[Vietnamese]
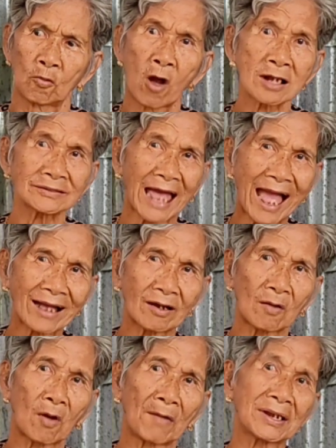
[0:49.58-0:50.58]
quân tàn
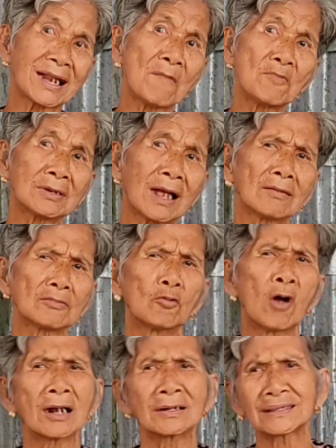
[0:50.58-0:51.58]
rồi mà mấy đá mưa ngâu
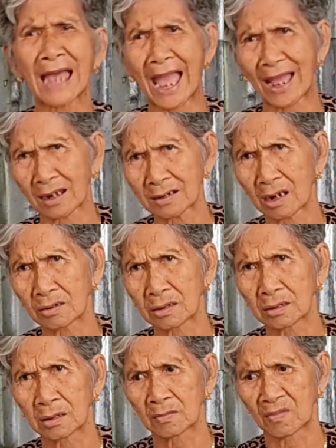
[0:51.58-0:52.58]
quân nó tàn hết rồi
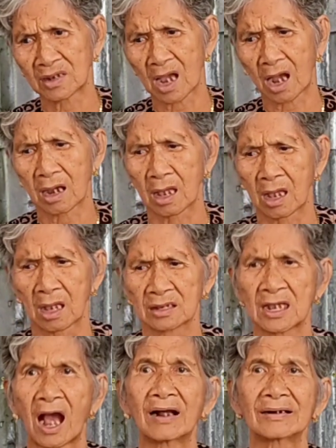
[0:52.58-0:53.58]
bây giờ
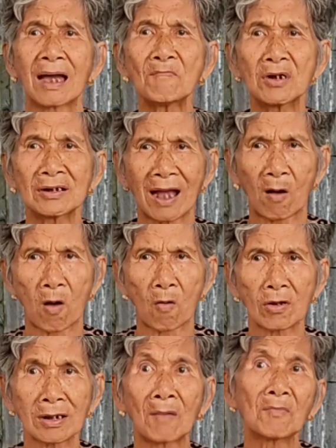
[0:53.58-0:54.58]
nhờ cái đá mưa ngâu
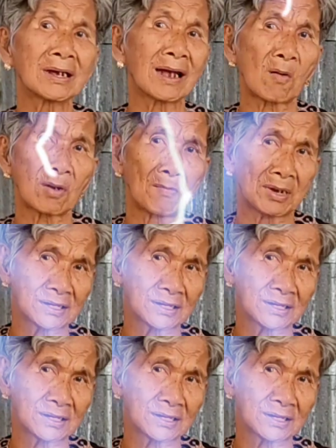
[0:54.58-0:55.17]
không có đá mưa ngâu là